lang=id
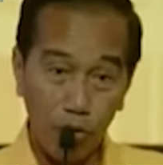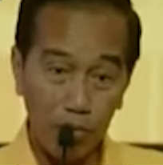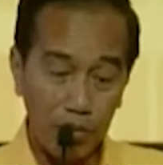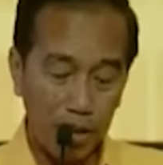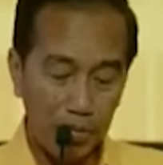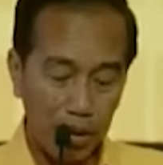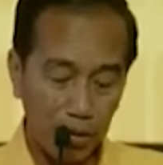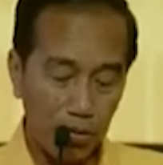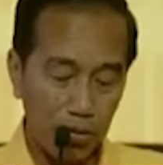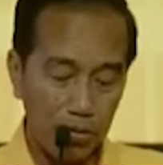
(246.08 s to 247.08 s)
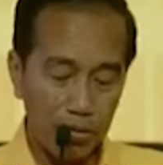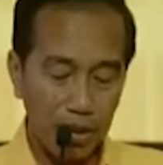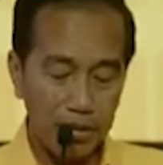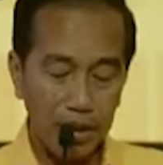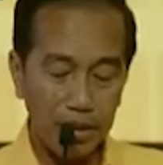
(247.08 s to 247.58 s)
Umum yang baru
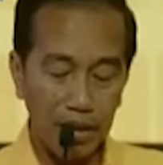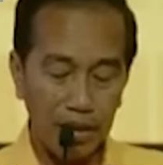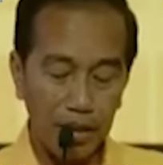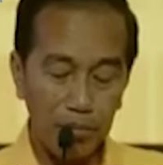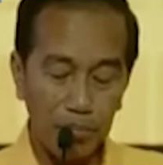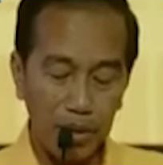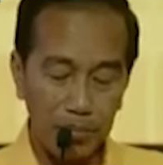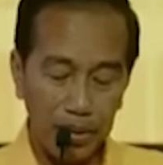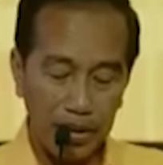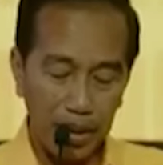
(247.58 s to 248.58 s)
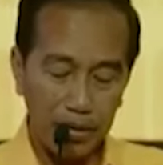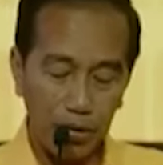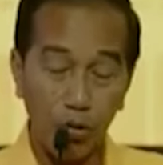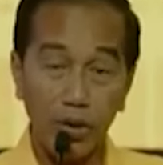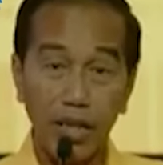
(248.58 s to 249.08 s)
dan jajaran pimpinan
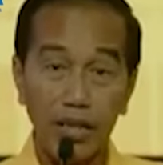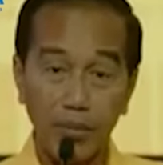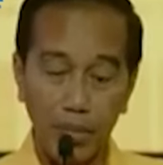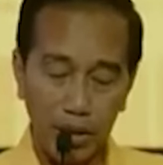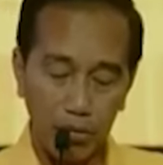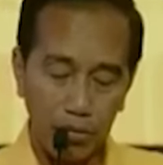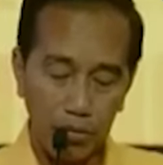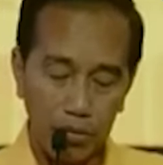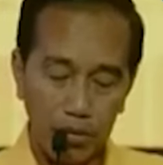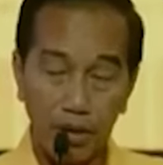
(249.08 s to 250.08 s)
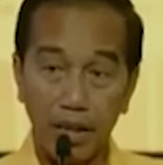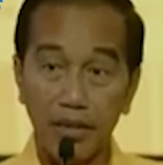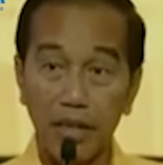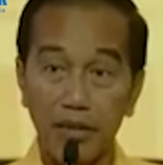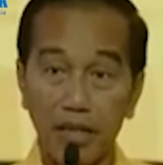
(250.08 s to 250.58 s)
Golkar yang baru, serta
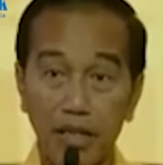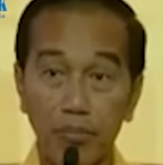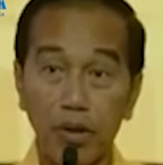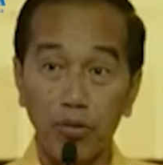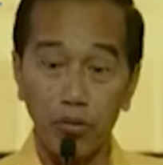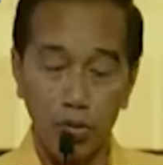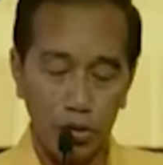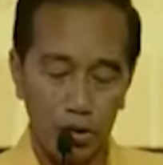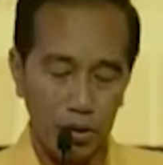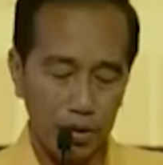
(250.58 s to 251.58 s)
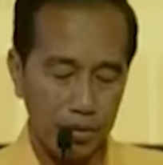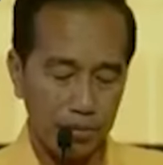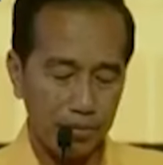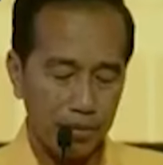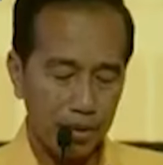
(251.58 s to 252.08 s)
jajaran pengurus,
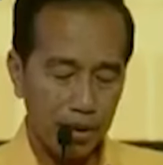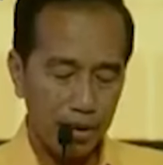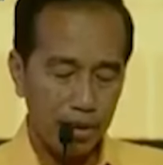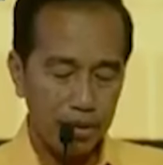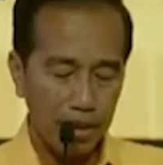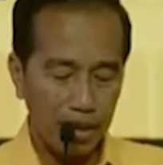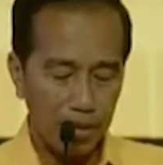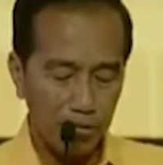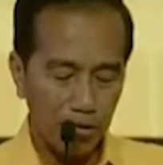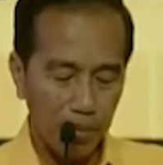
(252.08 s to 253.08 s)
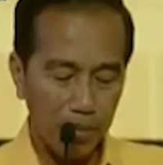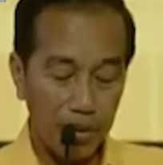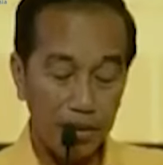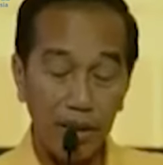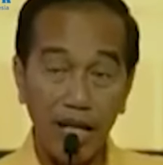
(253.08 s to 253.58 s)
saya
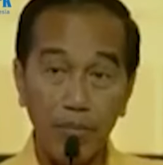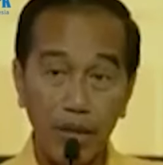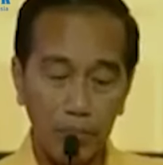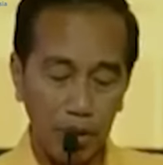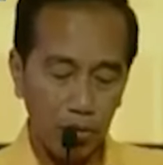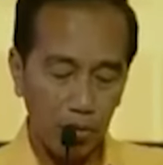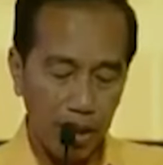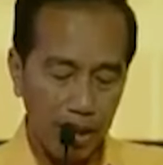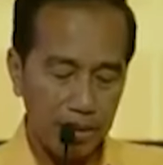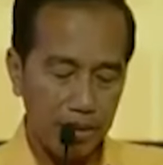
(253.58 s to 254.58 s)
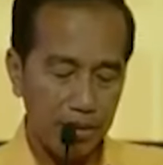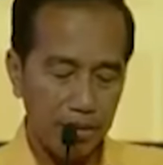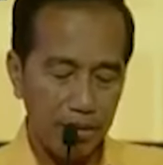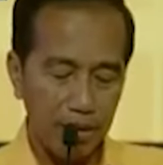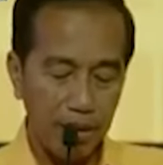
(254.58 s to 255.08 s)
mengucapkan selamat
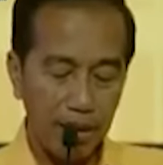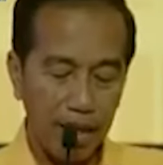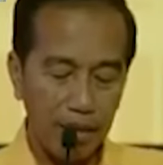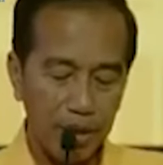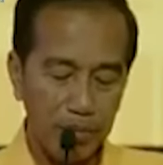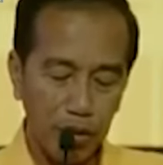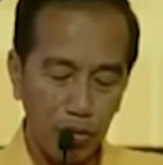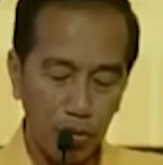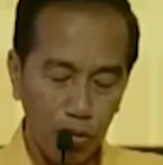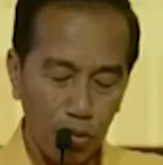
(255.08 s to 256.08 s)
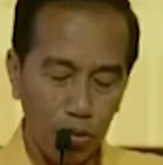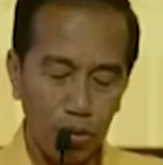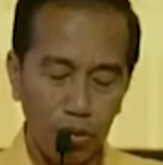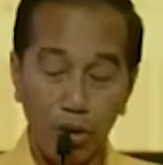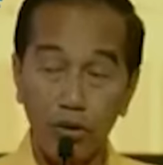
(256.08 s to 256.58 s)
bertugas. Kami
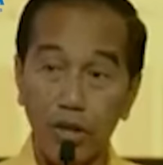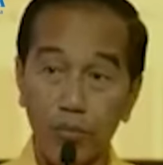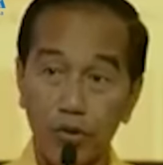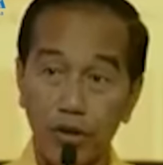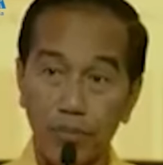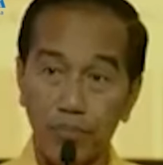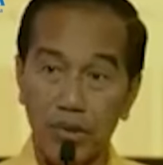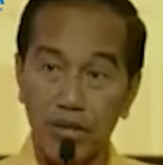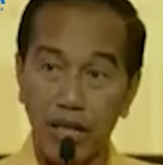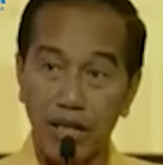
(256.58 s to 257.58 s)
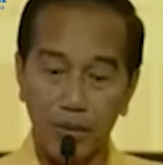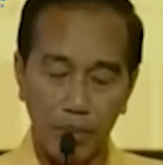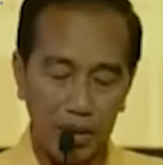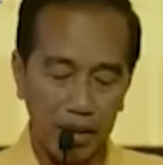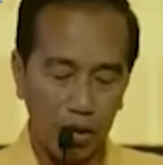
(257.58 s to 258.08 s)
menunggu kontribusi
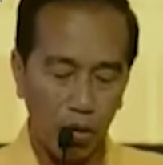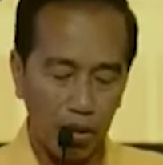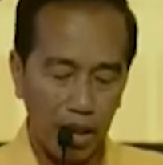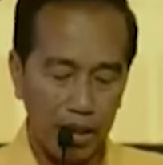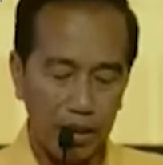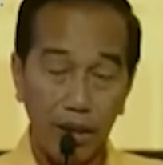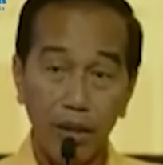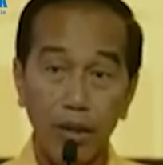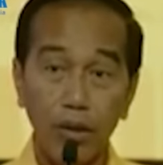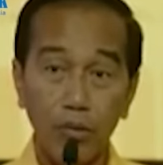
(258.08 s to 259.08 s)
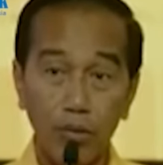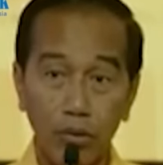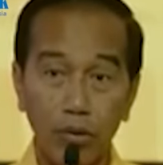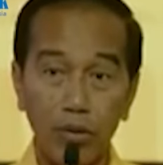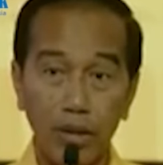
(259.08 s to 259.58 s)
besar Partai Golkar
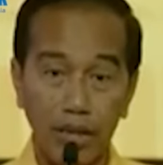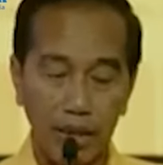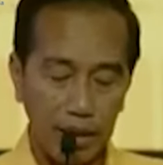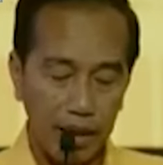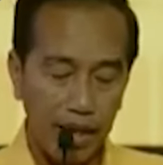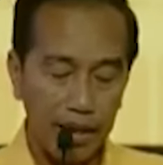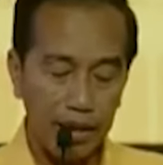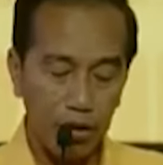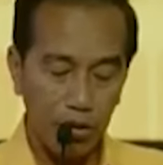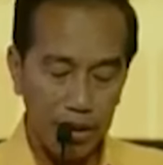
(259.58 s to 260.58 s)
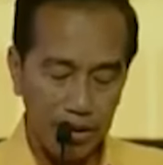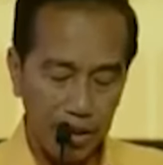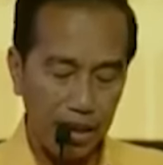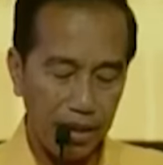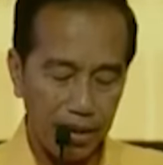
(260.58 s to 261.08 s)
untuk negara kita
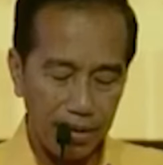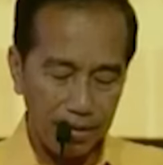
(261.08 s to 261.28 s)
Indonesia.